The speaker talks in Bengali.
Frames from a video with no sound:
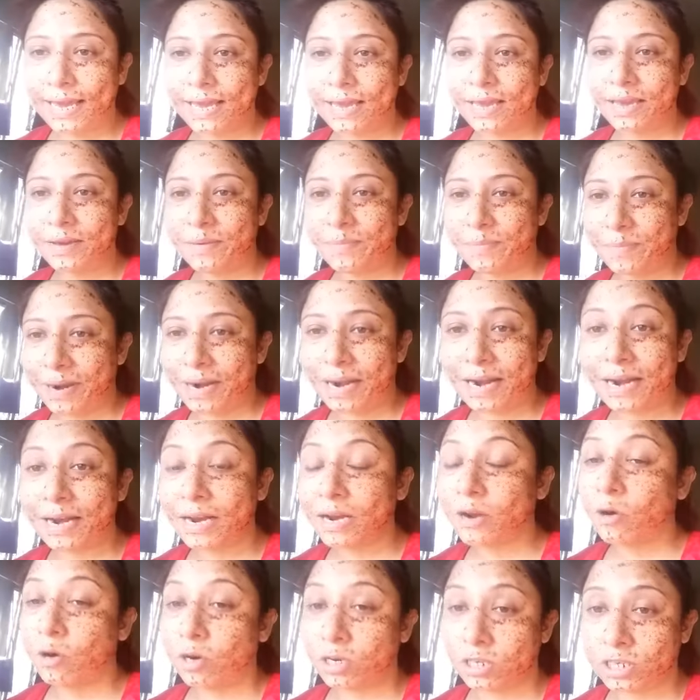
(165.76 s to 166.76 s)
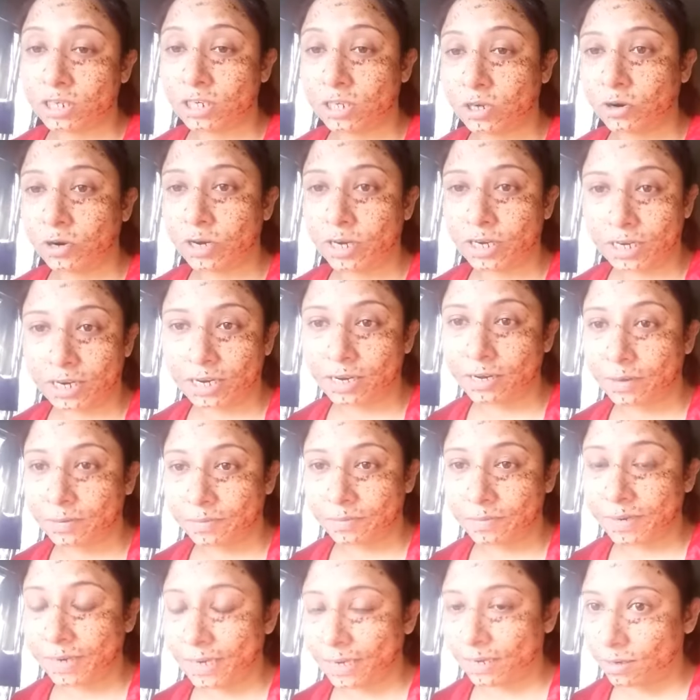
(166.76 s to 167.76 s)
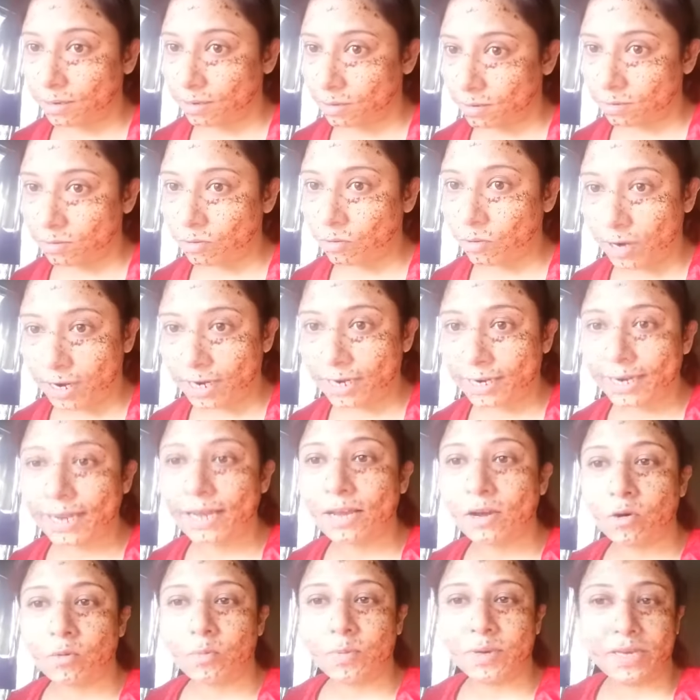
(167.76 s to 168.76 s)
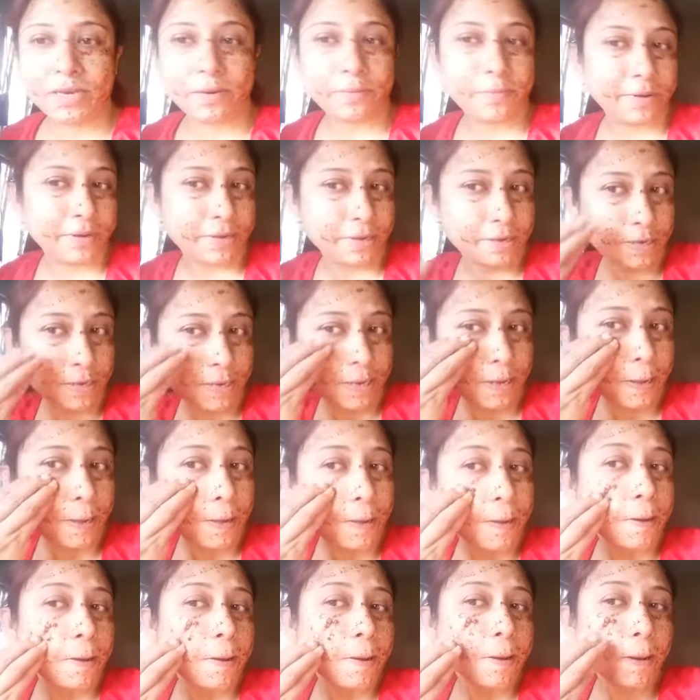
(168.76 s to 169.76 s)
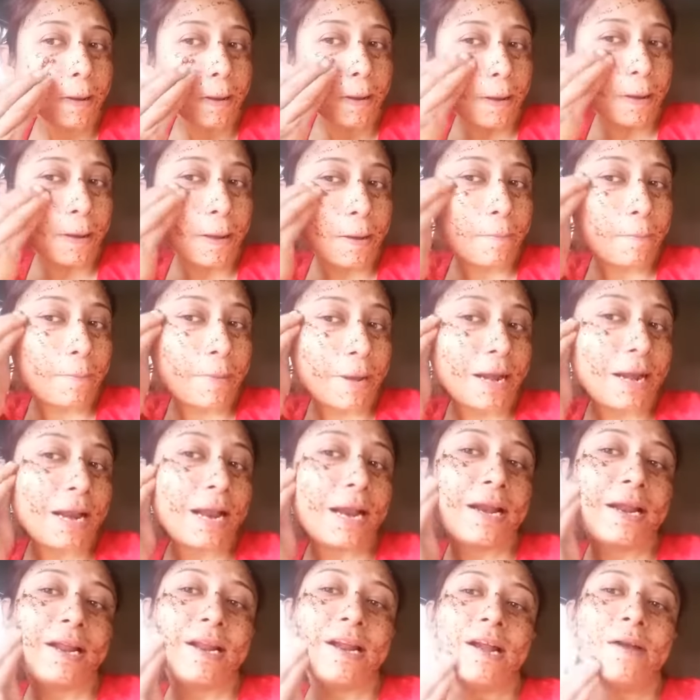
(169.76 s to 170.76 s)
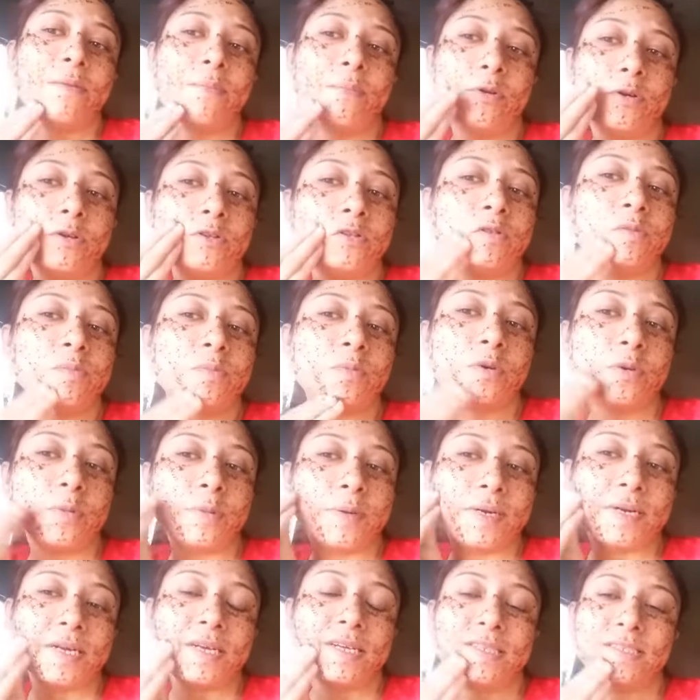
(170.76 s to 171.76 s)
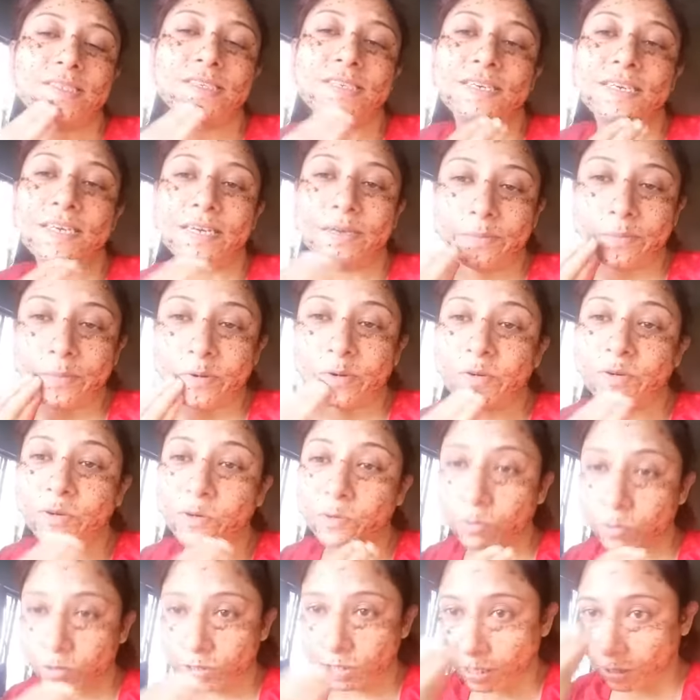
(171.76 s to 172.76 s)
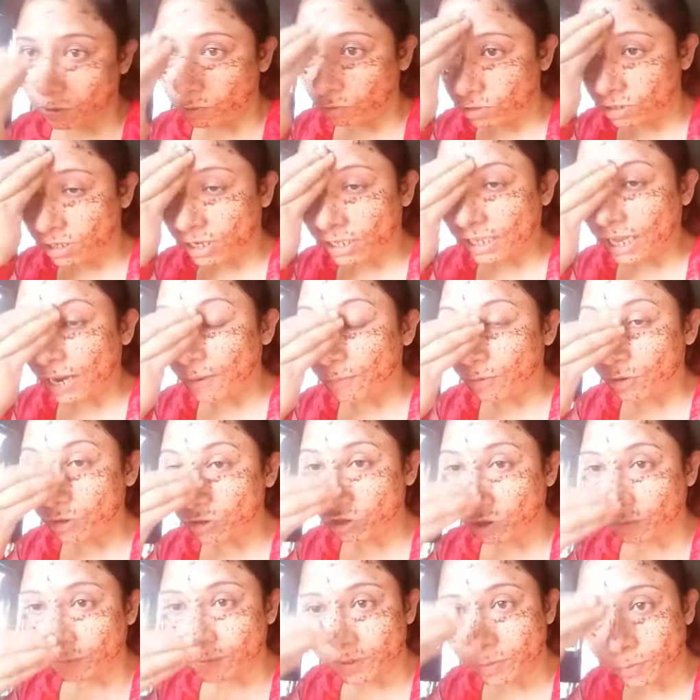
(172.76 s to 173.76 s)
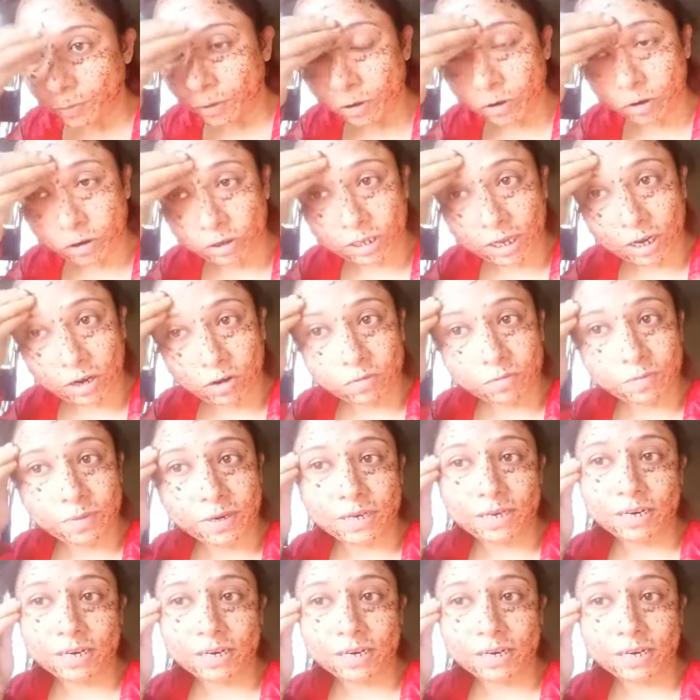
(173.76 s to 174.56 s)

গিয়ে পার্লারের খরচাটা অনেকটা মানে অনেকটাই কমে যাবে পার্লারের আর প্রয়োজন পড়বে না যে এই ব্রণ উঠছে করছে তারপরে সবচেয়ে বড় কথা এখন